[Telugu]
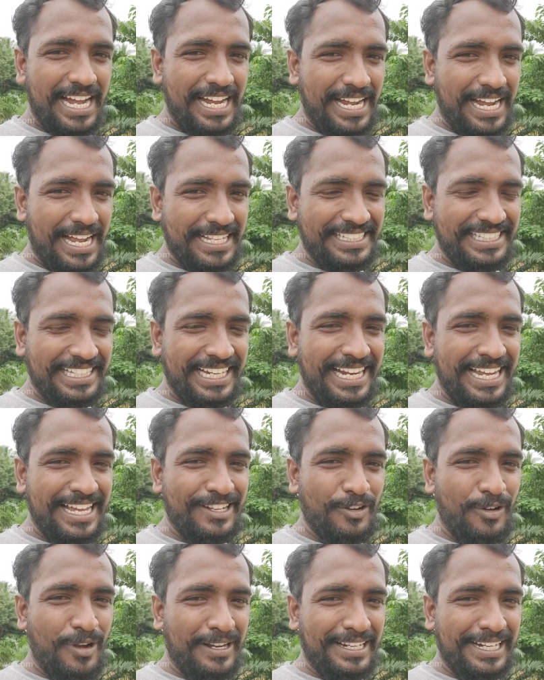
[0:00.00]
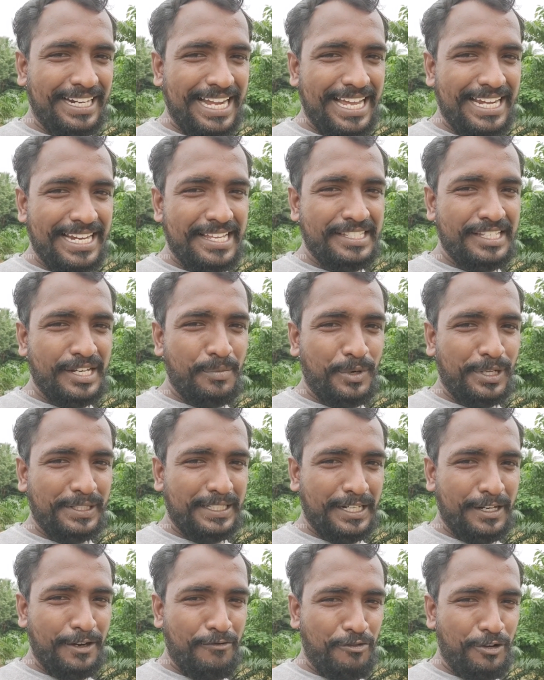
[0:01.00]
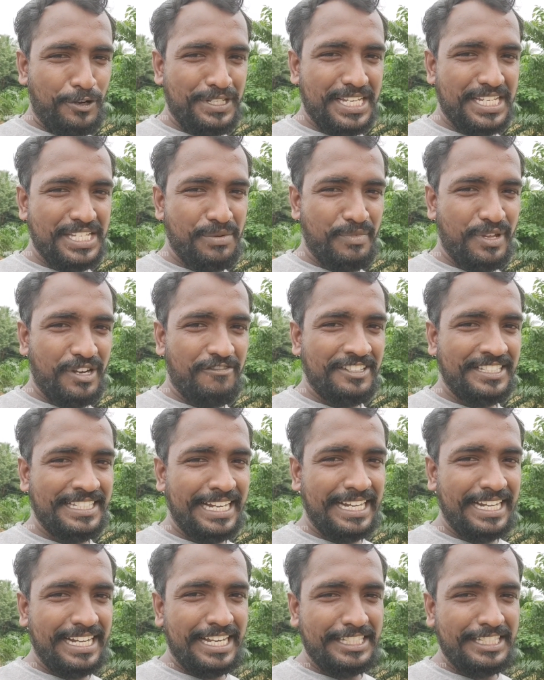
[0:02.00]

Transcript: అంతేనా లోకల్ కాలేజీలు మొత్తానికి ఫోన్ చేసి మీరు విశాఖ